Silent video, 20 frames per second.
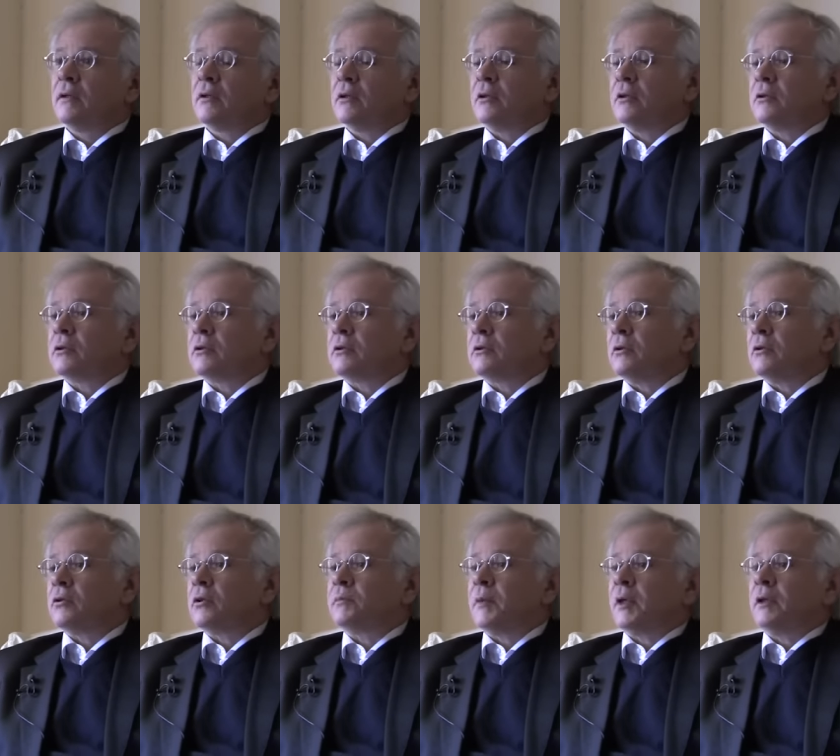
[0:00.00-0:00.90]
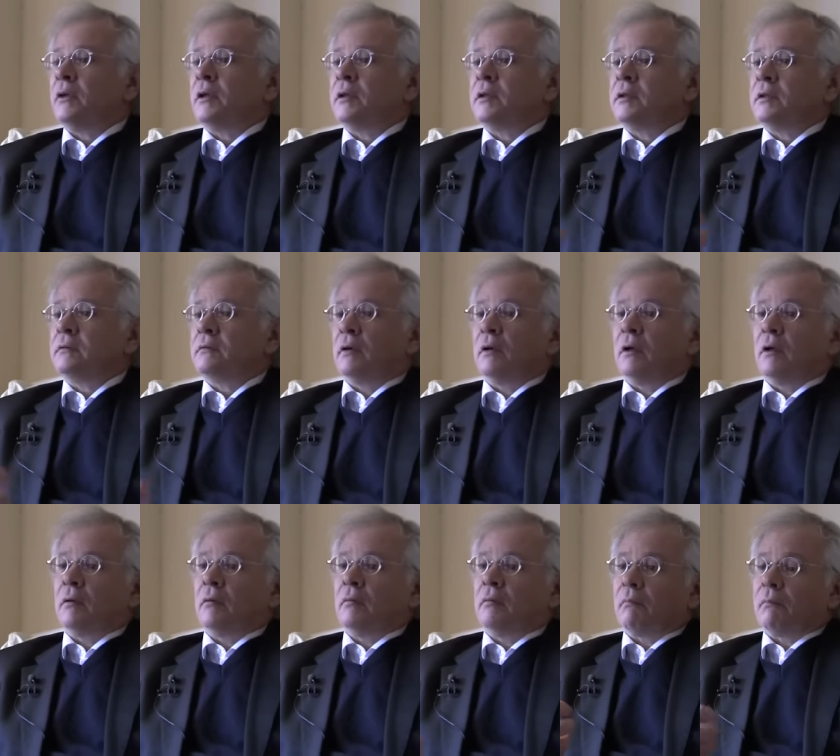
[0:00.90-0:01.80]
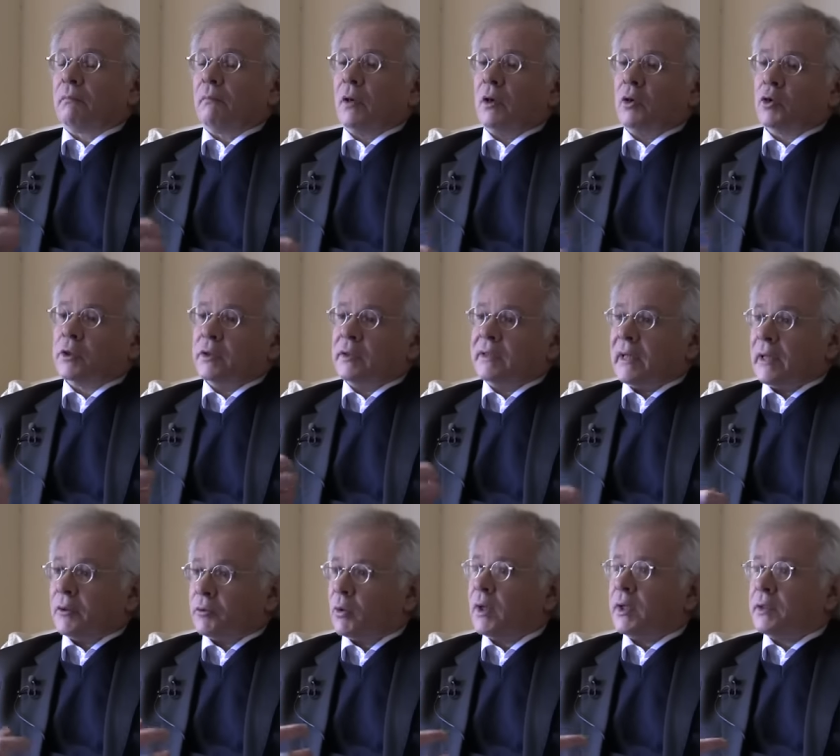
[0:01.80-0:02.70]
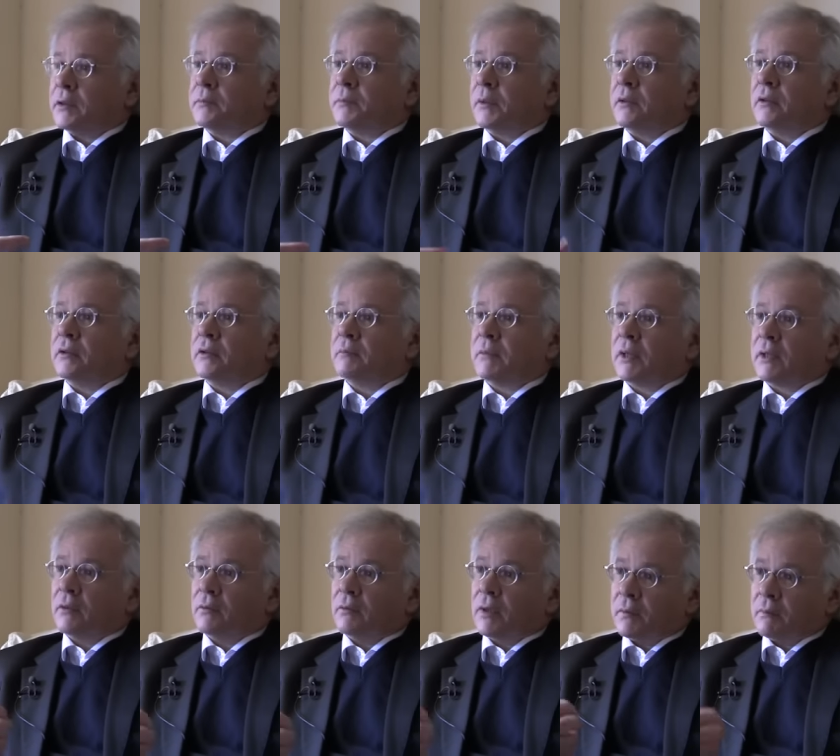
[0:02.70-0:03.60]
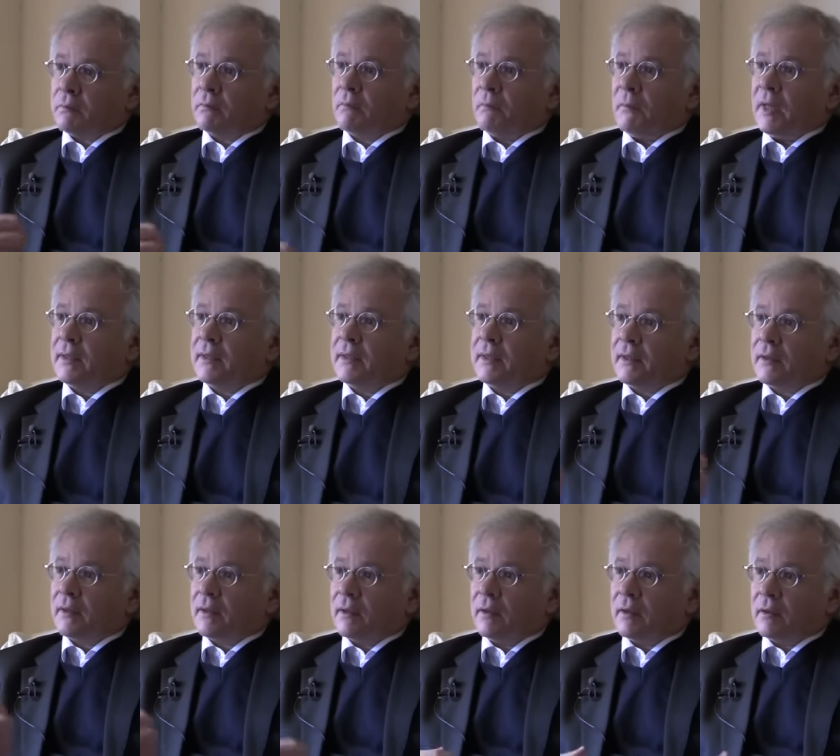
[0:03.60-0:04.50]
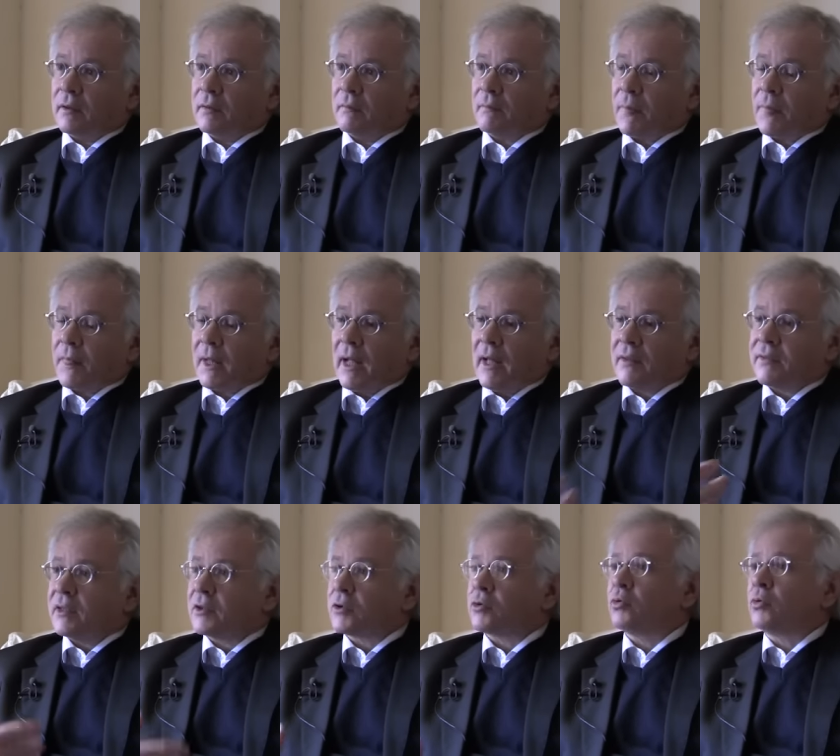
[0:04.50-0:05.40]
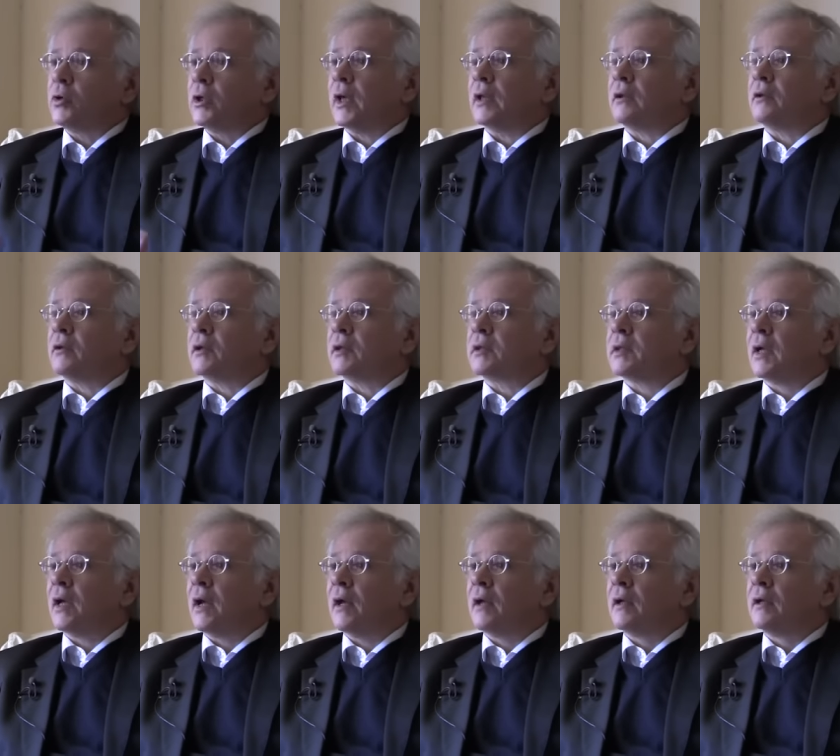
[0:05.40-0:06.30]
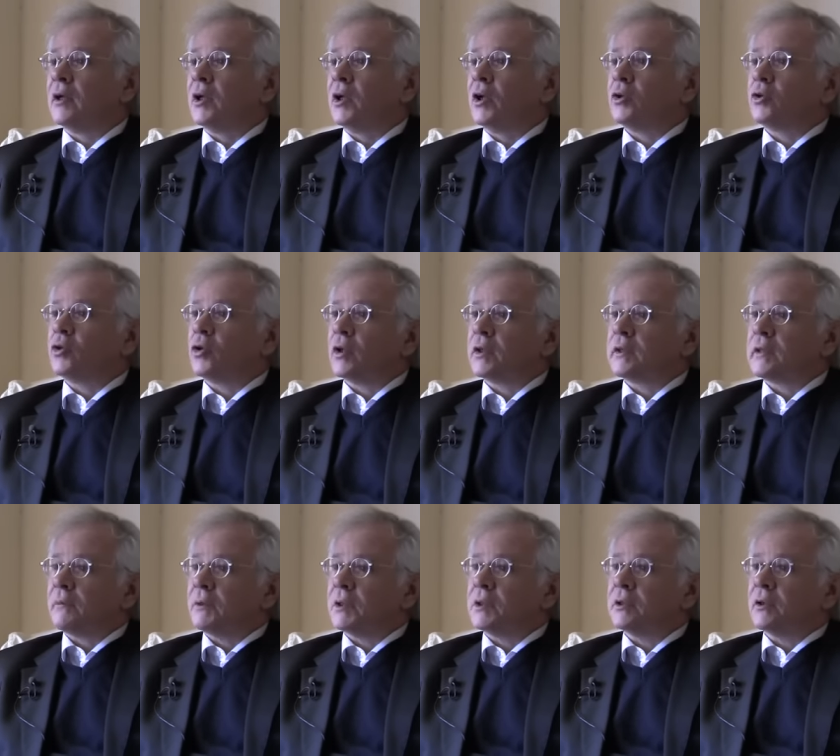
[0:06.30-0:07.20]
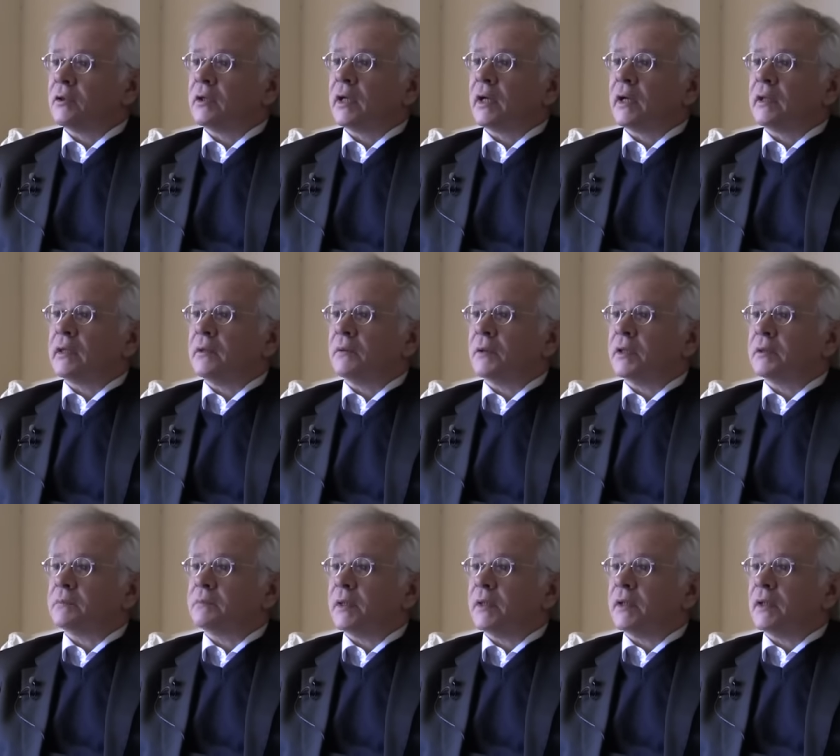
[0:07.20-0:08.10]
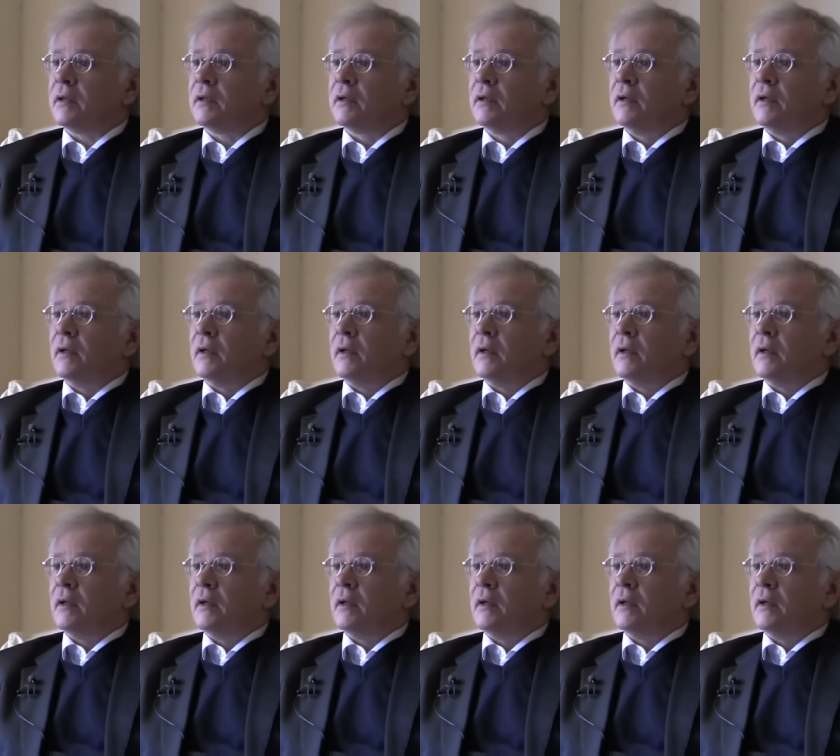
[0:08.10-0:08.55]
Entonces los, españoles... Eh, los intelectuales españoles en particular eh, hacen suya toda esa, toda esa visión negativa de España.